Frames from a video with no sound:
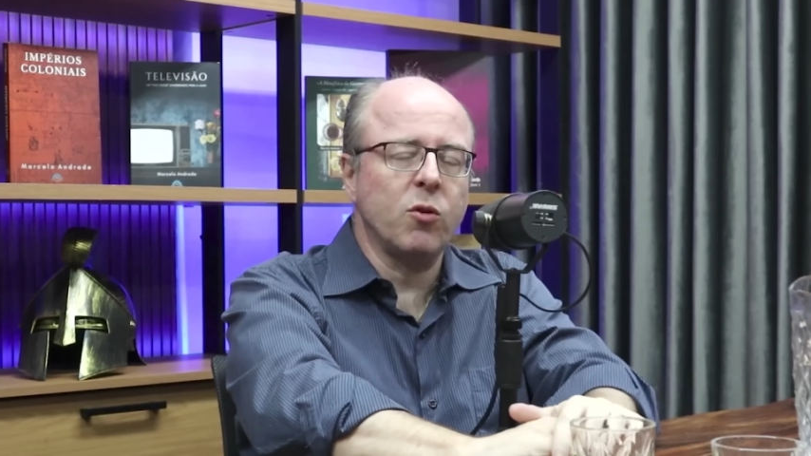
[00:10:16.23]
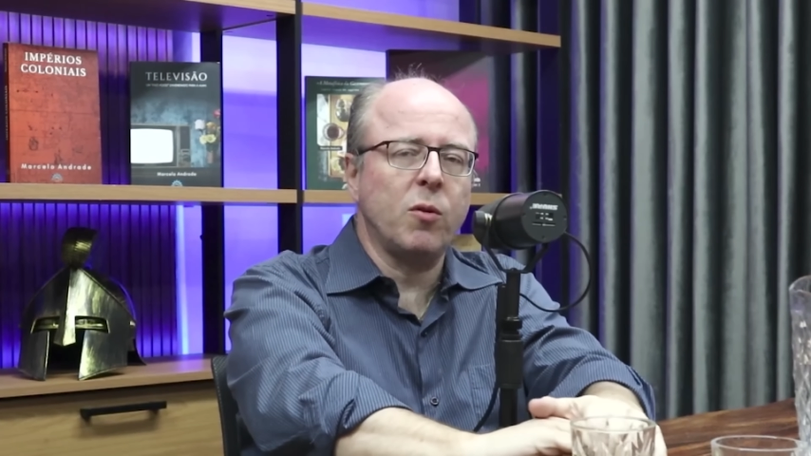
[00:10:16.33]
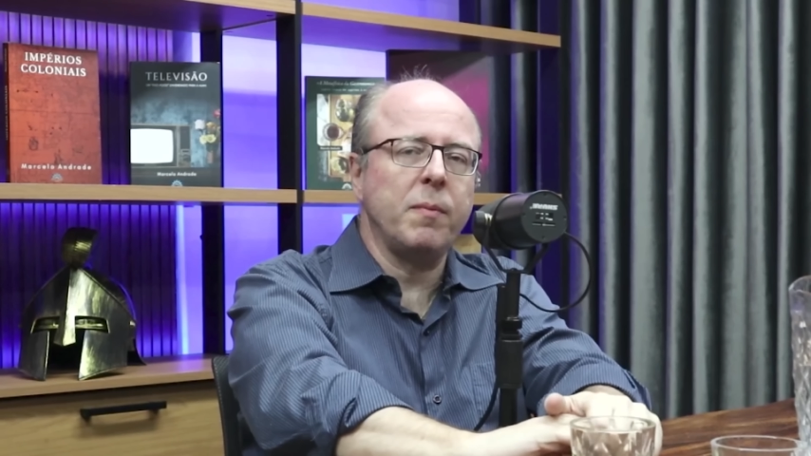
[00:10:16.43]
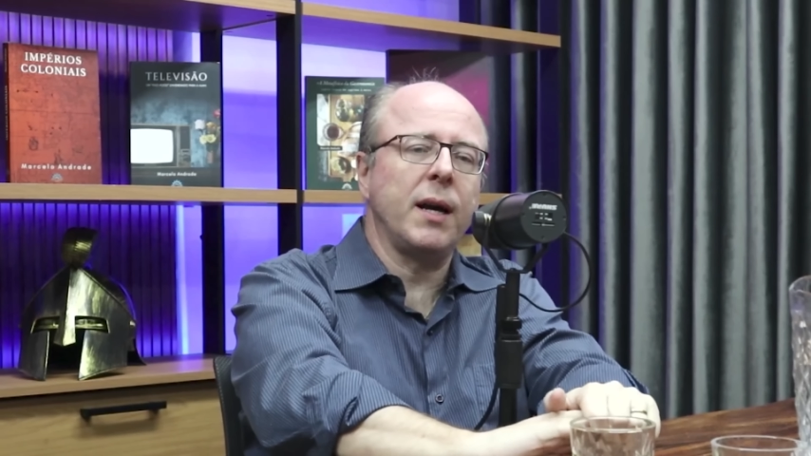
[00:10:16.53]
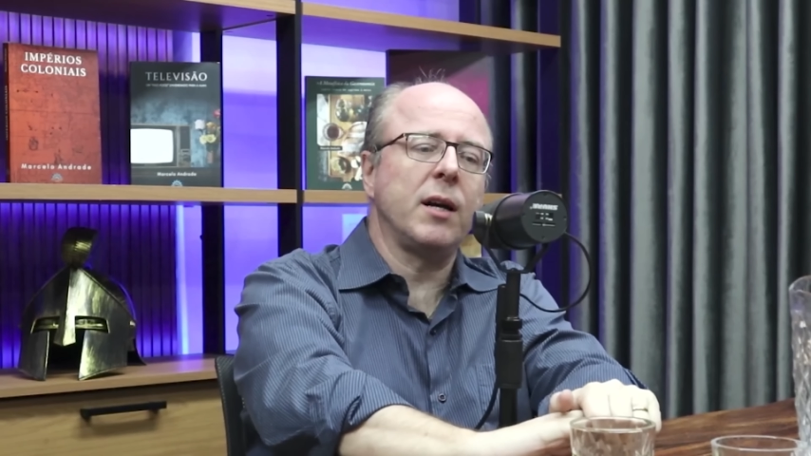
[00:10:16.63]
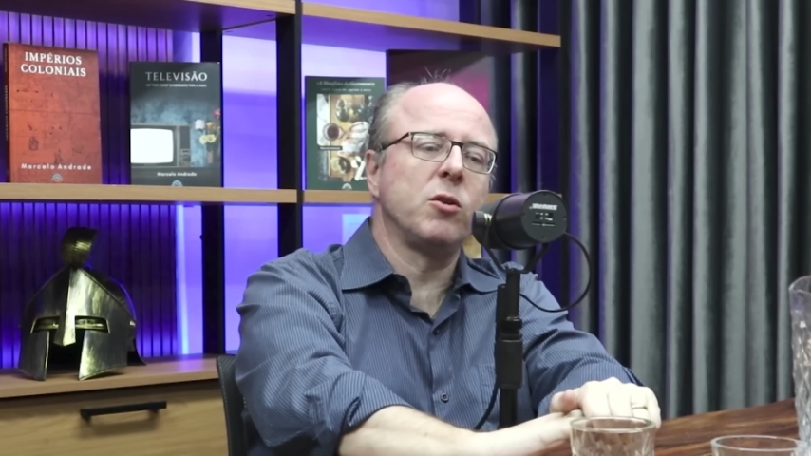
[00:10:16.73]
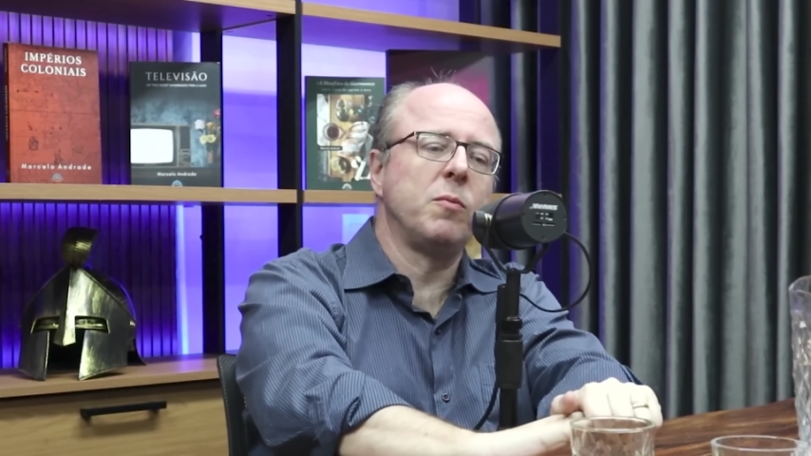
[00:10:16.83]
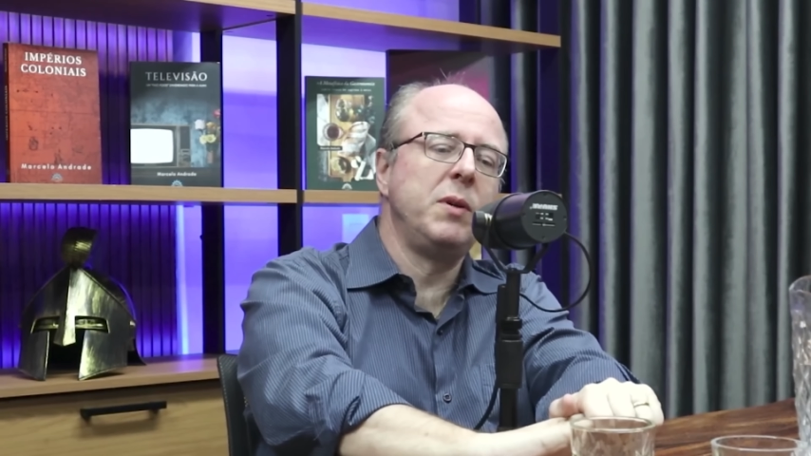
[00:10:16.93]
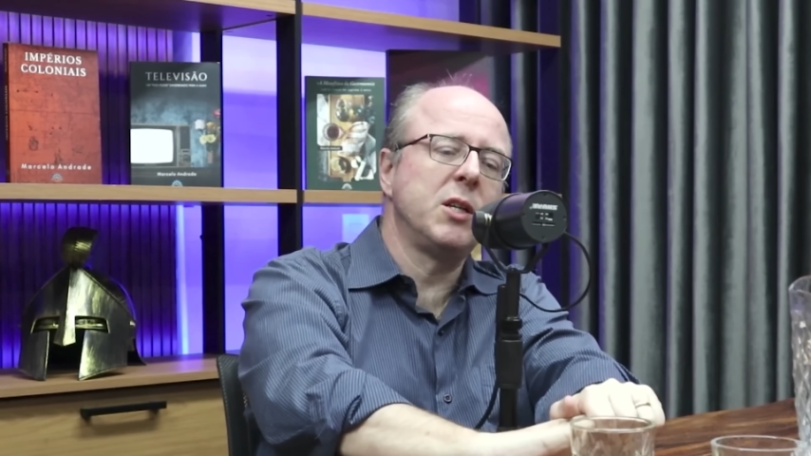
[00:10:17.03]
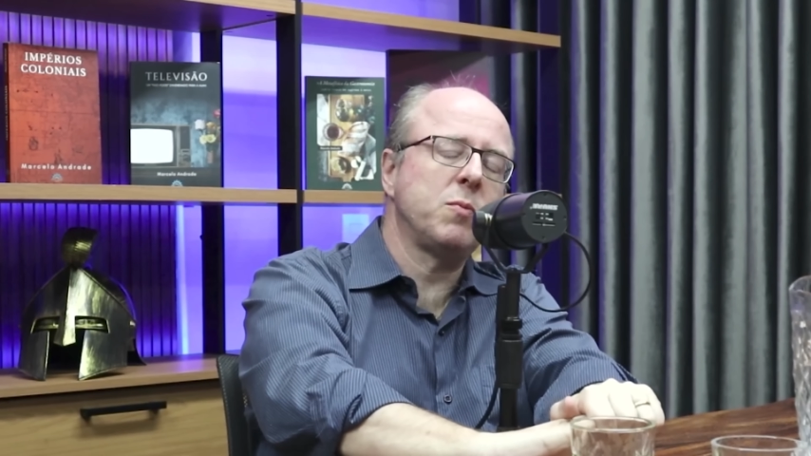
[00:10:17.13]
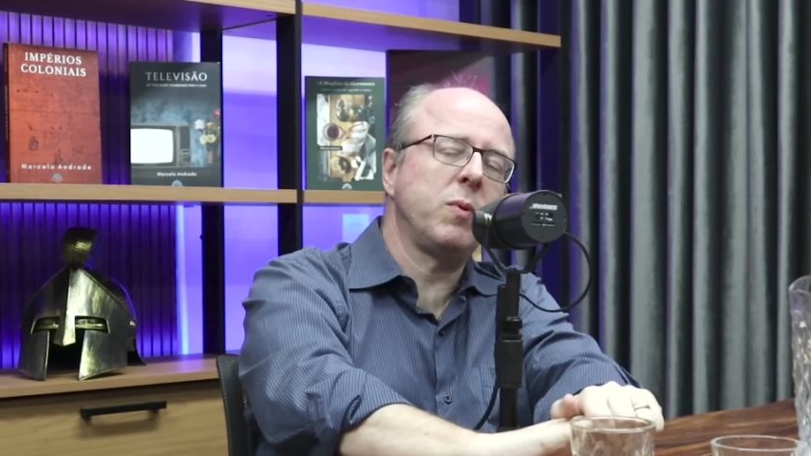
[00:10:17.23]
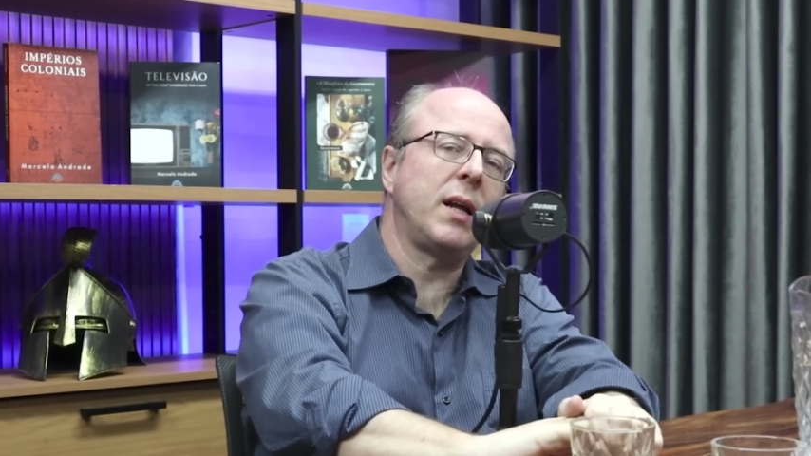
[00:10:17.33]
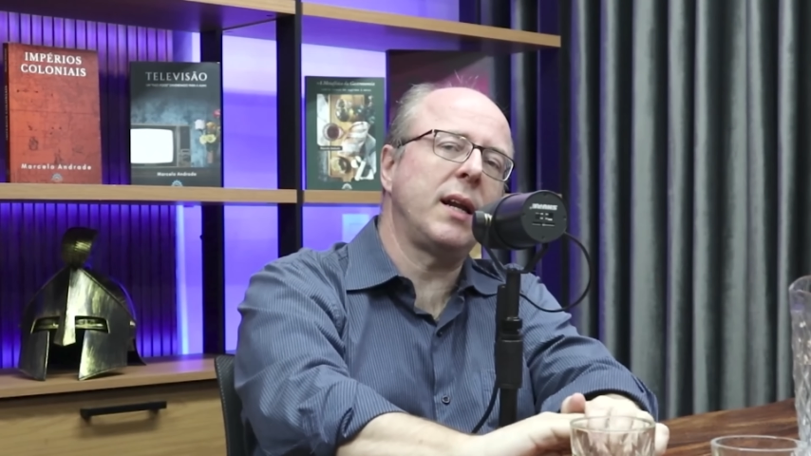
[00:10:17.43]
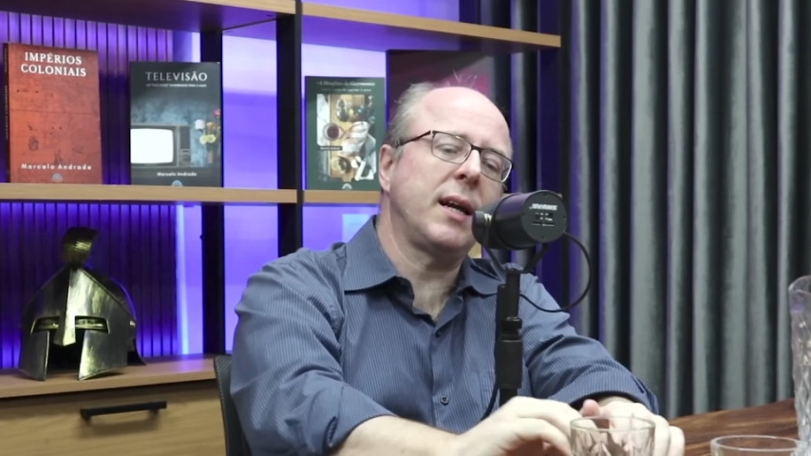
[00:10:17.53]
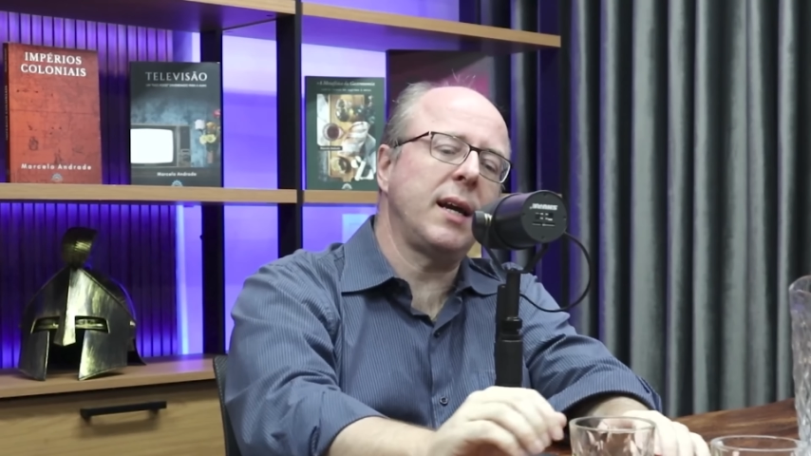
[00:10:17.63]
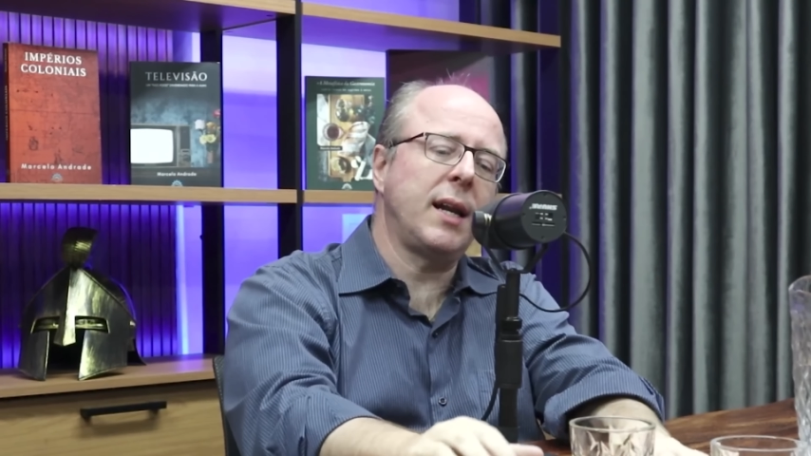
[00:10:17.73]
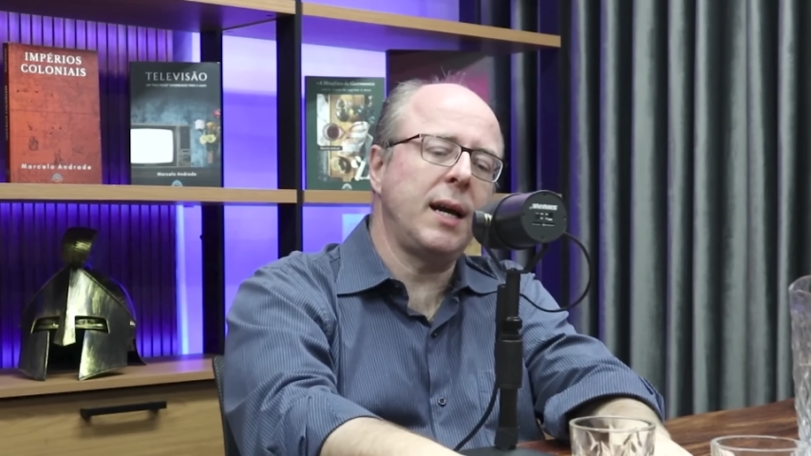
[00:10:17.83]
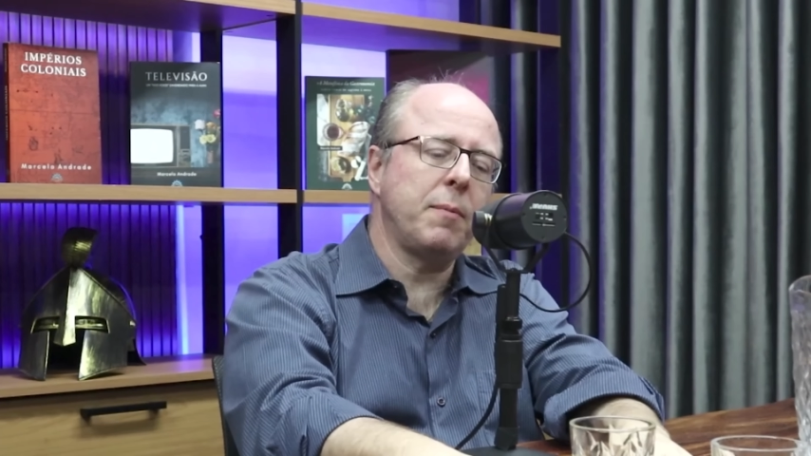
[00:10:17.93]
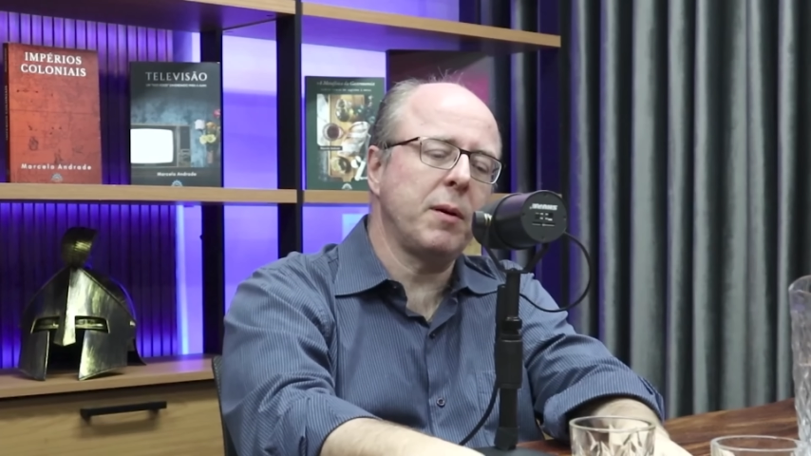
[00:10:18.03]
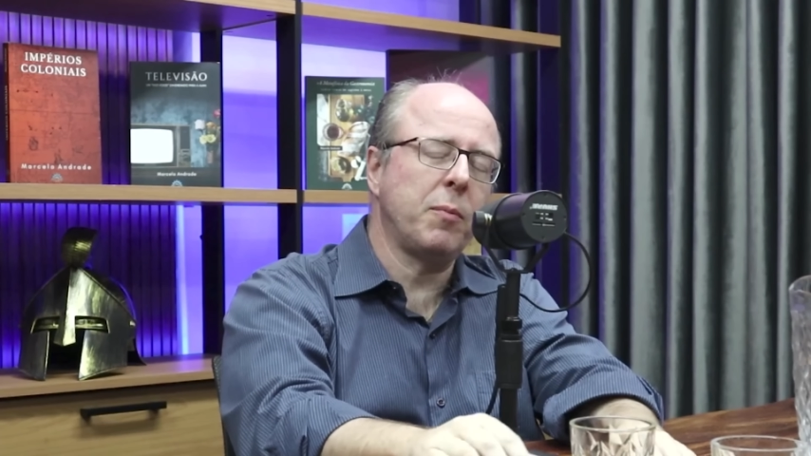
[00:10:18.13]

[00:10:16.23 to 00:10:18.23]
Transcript: nomeado bispo lá naquela época